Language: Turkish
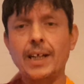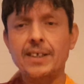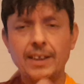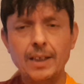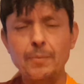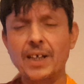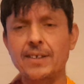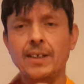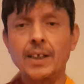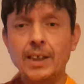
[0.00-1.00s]
Gençlere
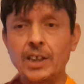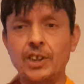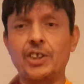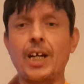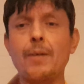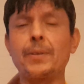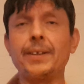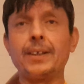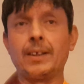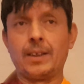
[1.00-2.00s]
biraz şey yapın.